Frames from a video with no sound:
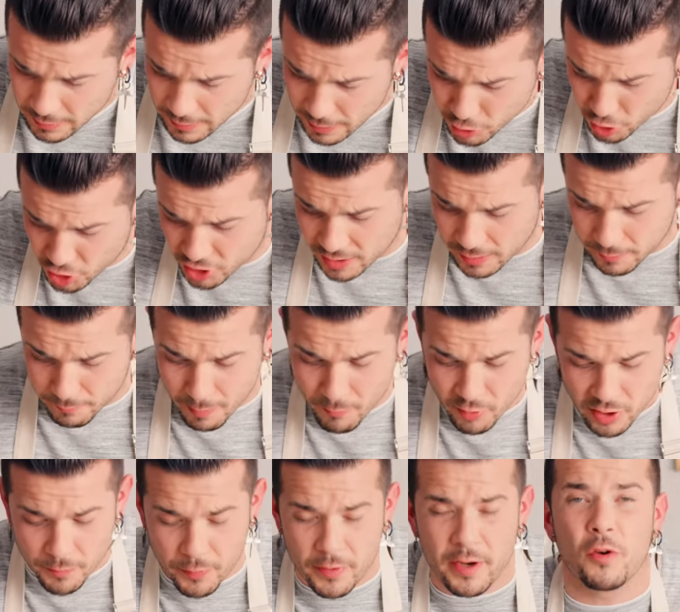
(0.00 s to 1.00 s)
Eso sí,
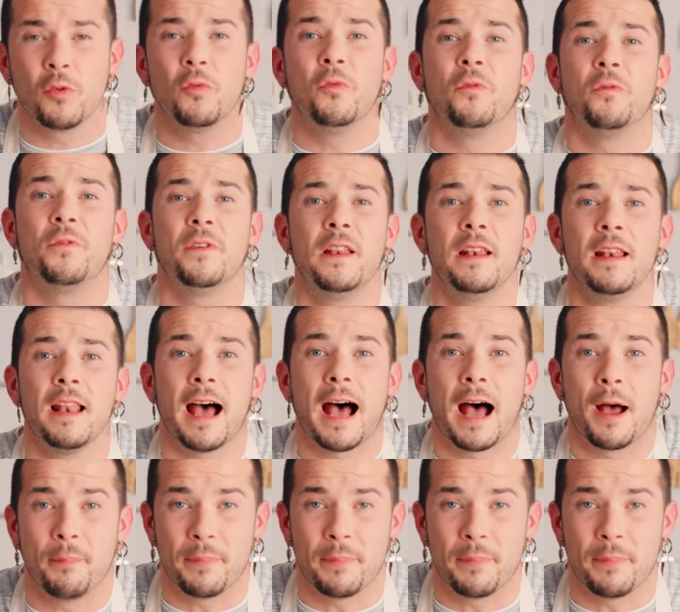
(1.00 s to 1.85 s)
vamos a poner un fil a